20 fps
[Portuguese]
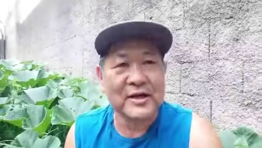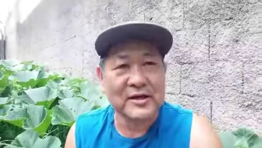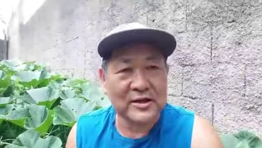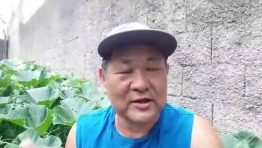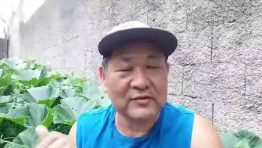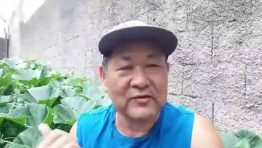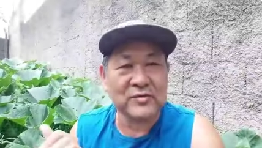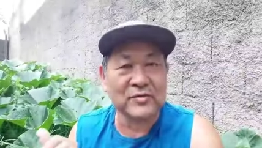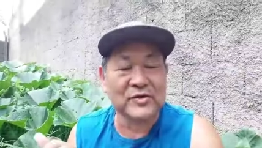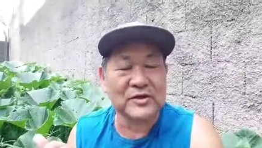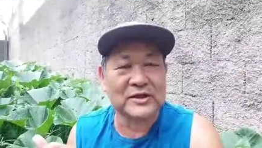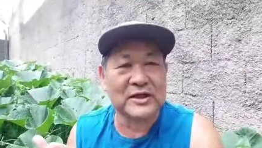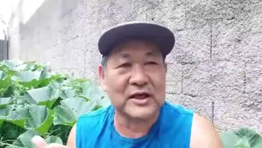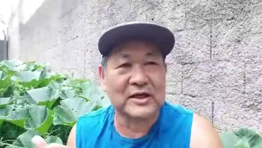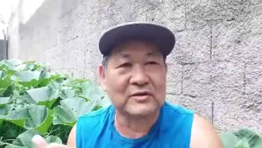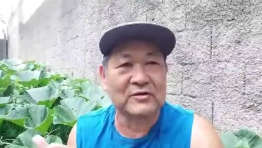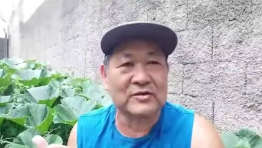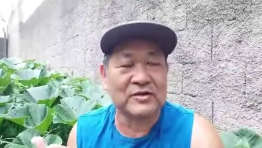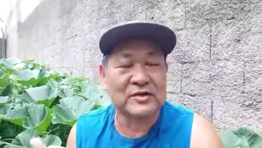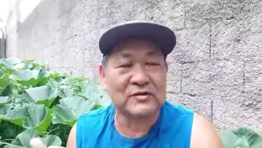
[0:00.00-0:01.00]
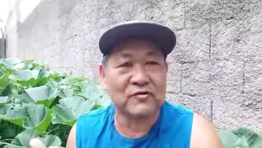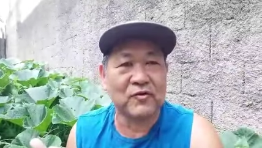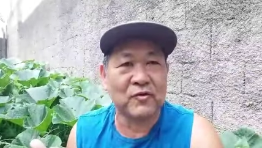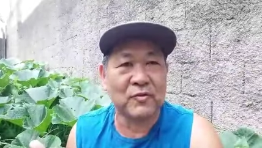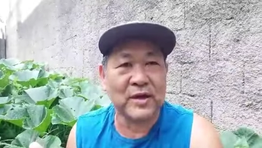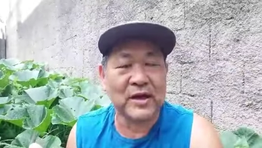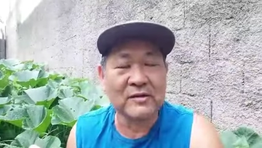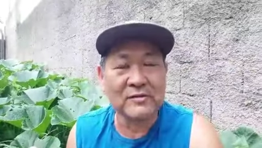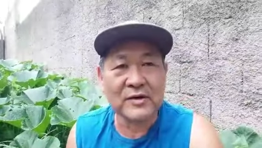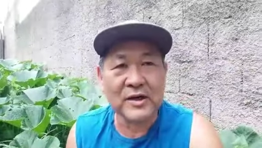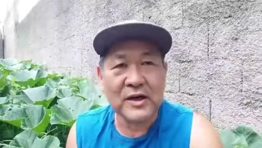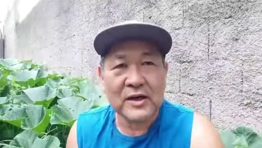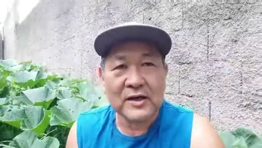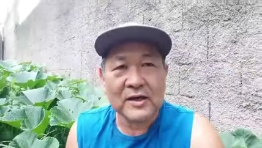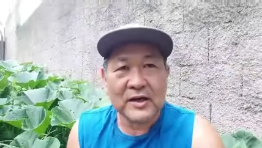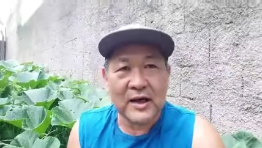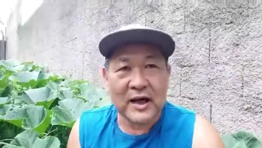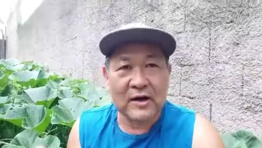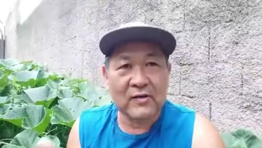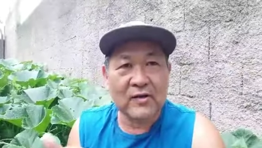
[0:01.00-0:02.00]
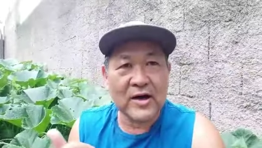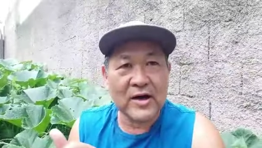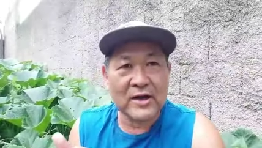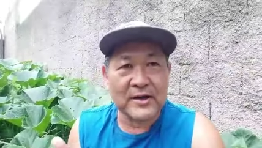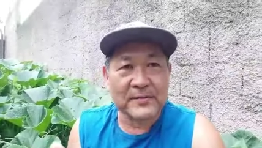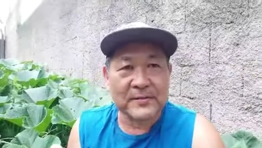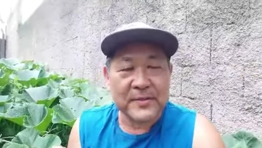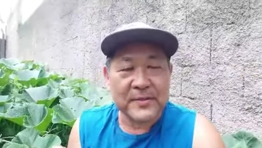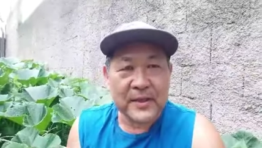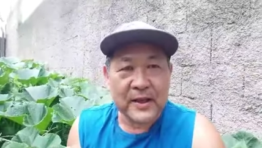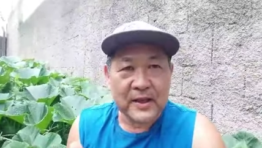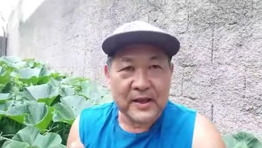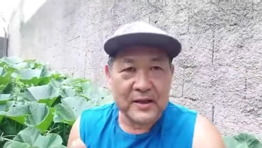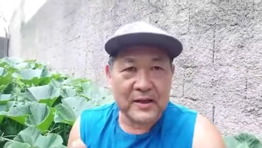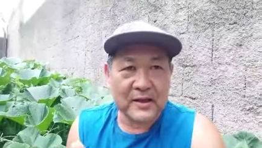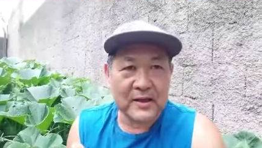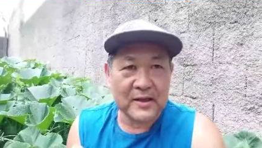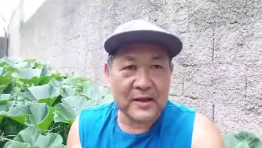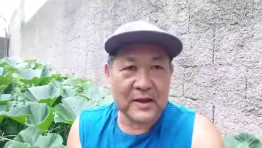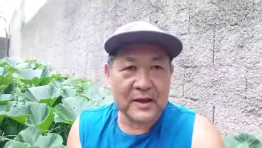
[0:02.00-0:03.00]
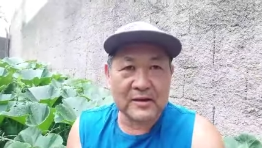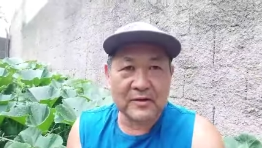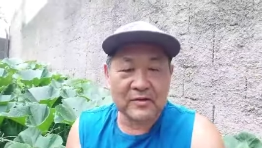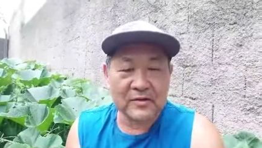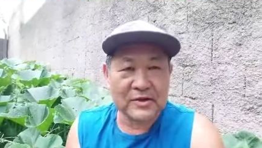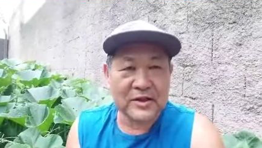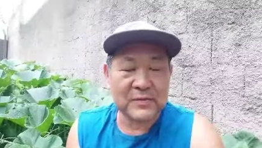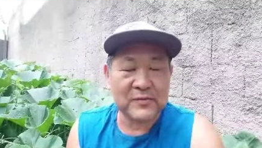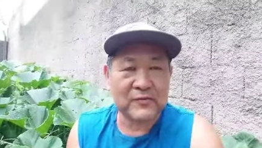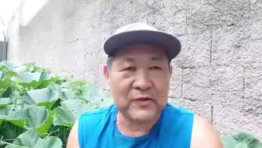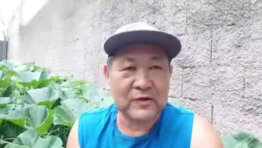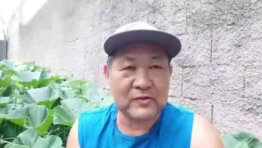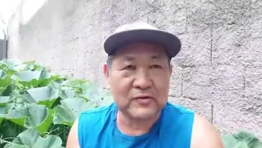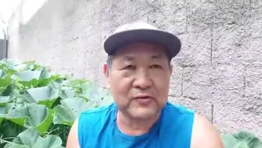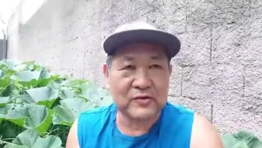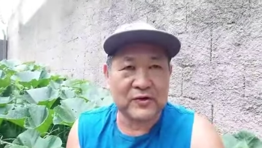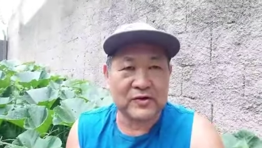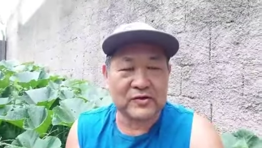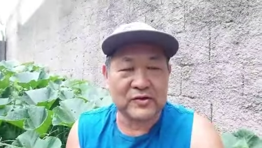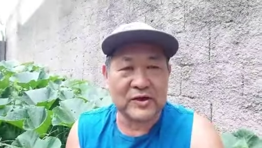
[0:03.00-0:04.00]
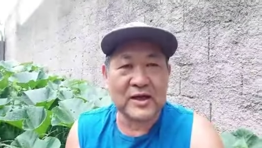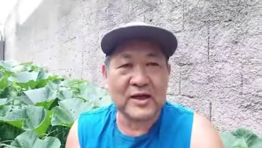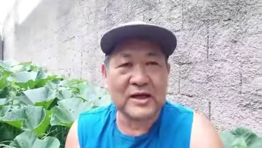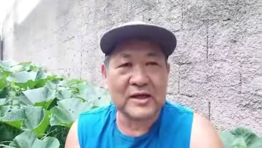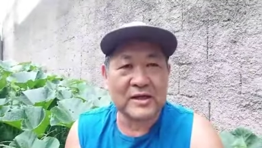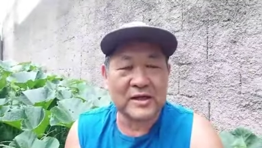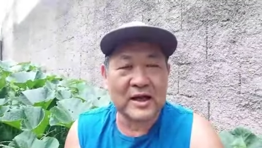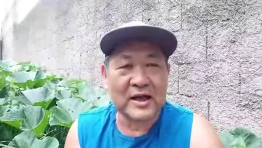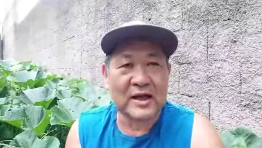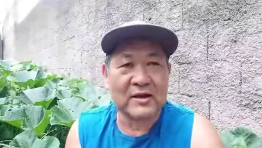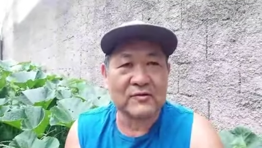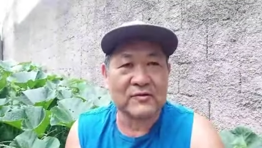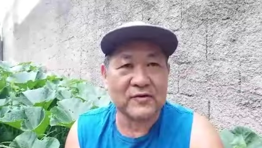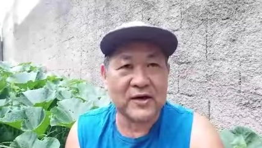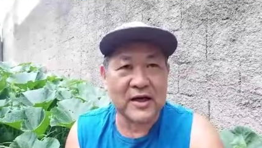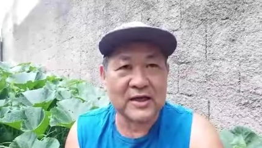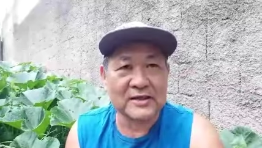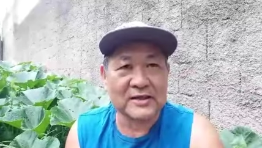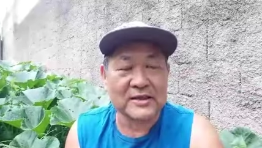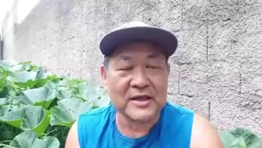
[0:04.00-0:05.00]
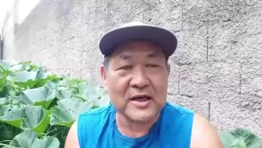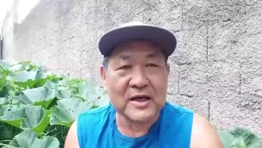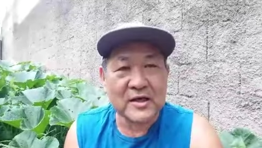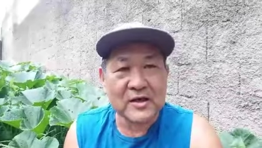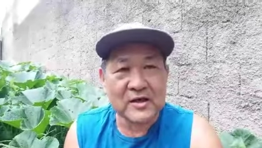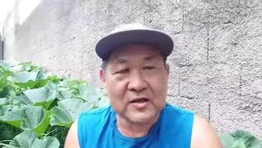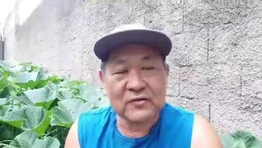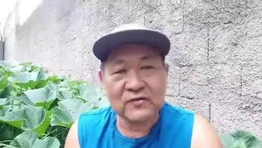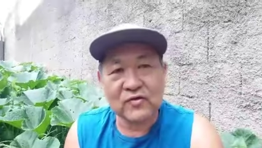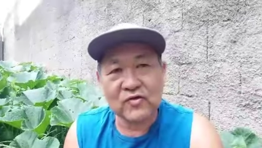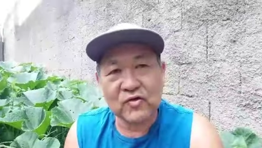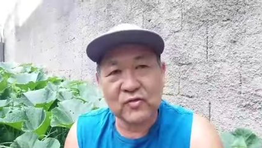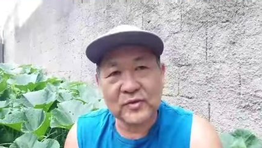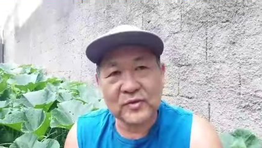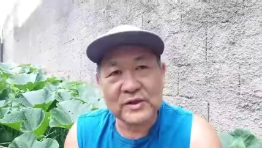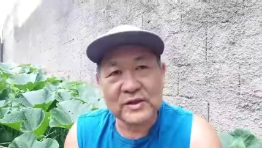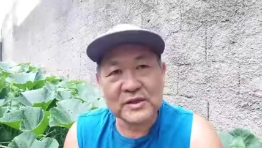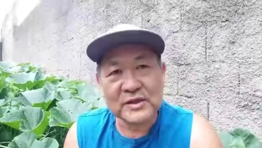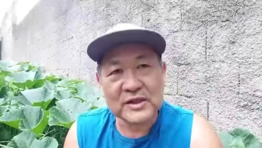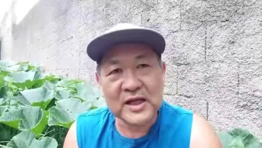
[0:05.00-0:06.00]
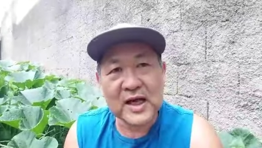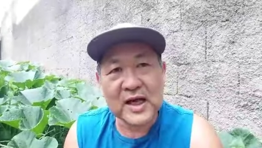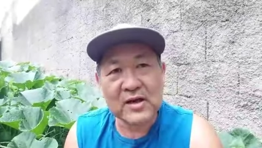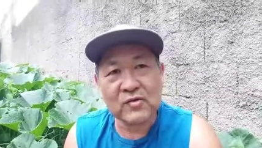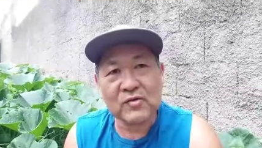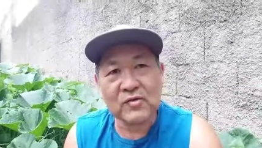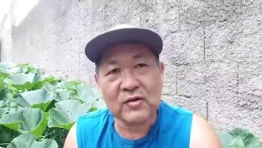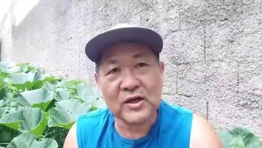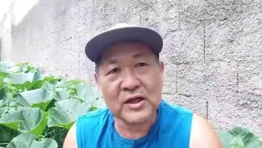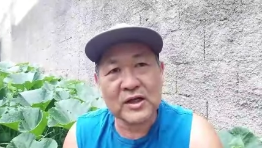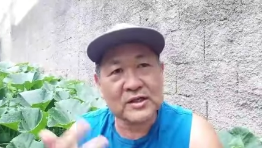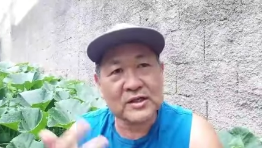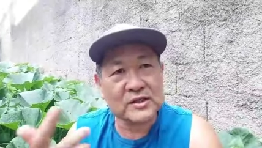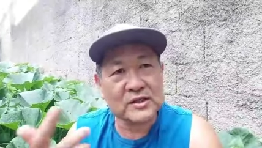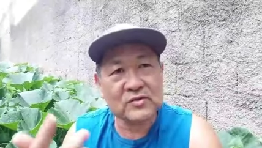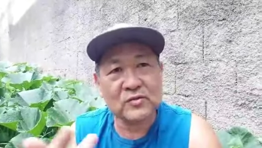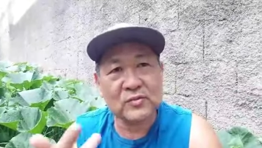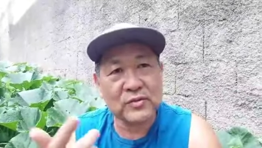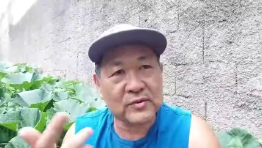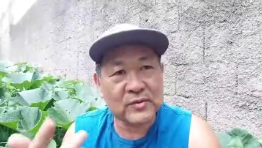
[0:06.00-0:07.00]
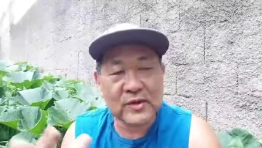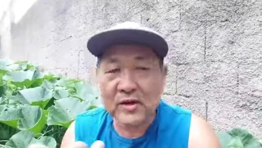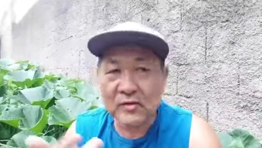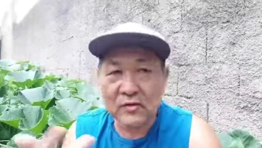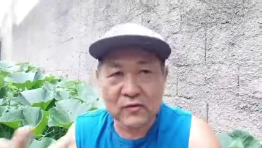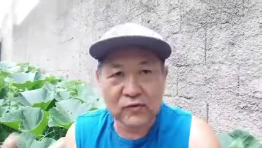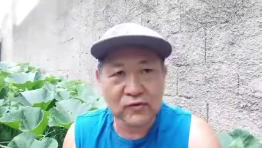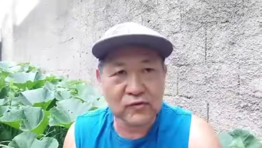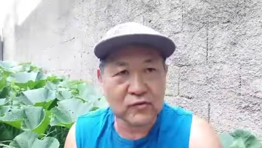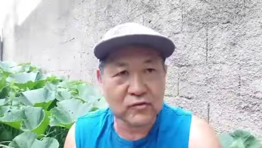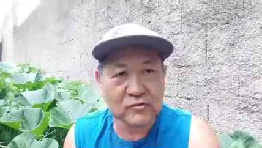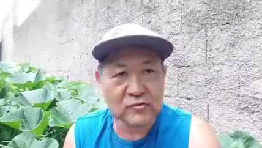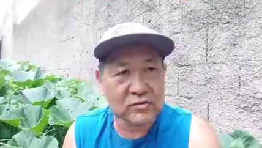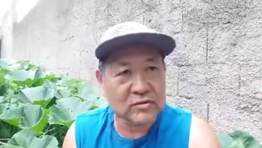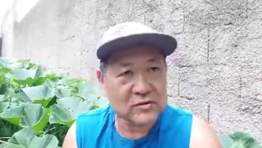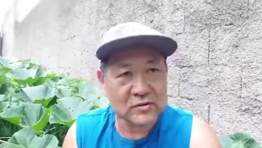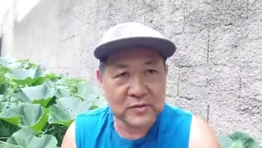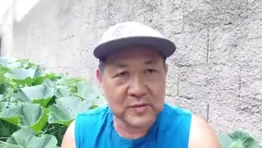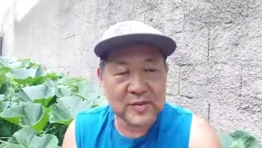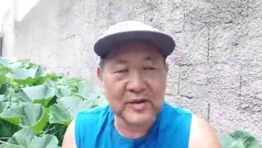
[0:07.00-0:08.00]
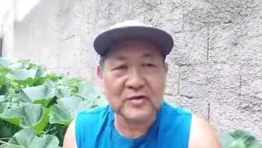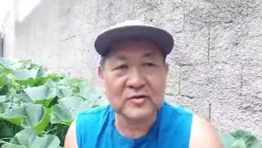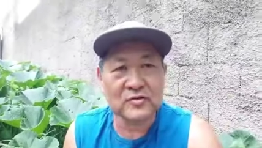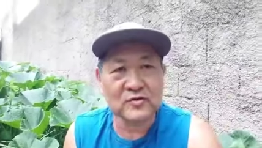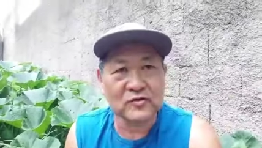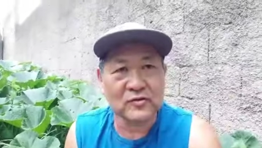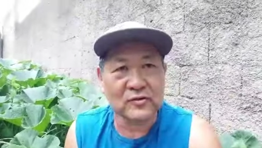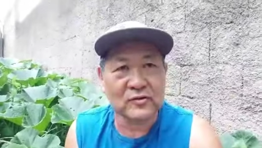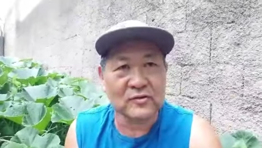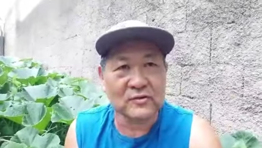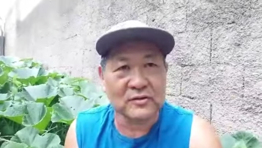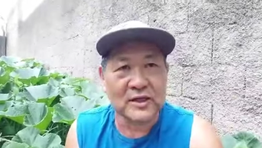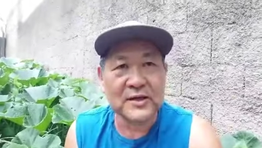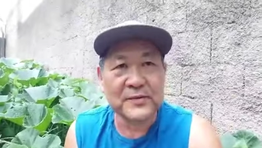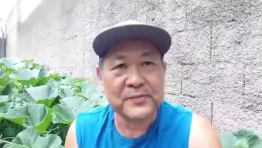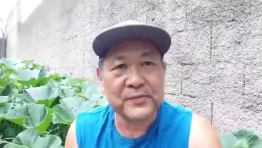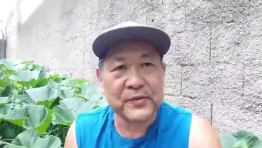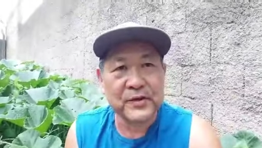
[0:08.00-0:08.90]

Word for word: Então, vou mostrar aqui o desenvolvimento. Agora, é aquilo que sempre falo no vídeo, né? Tá na fase que vou começar a colher, assim, o primeiro fruto, os primeiros frutos, né?